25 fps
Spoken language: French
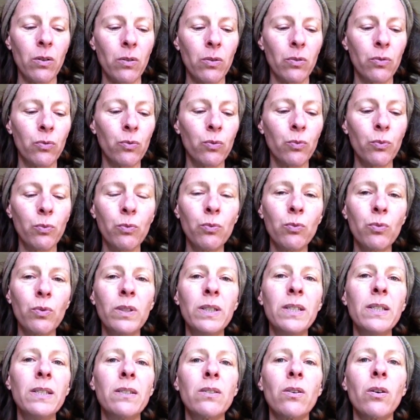euh, nous,
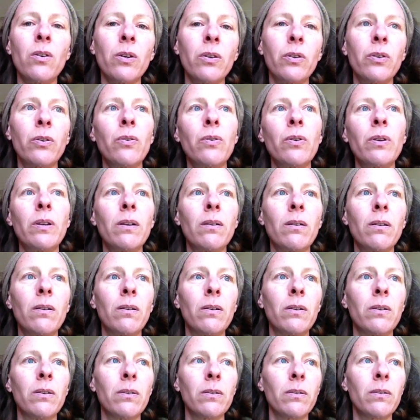disant que,
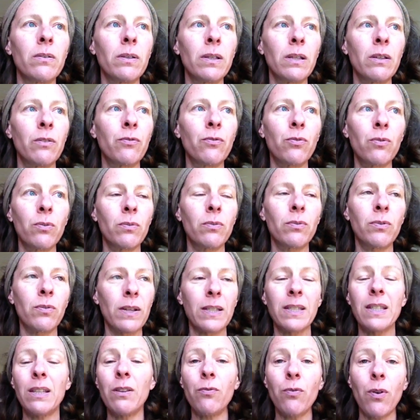
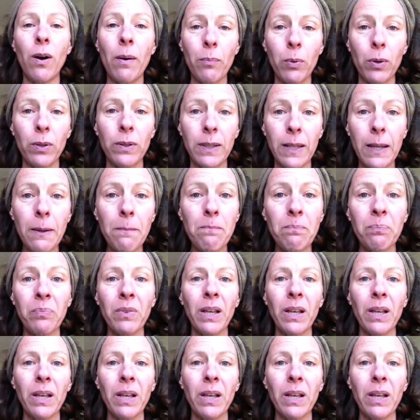ce qu'il faut apporter,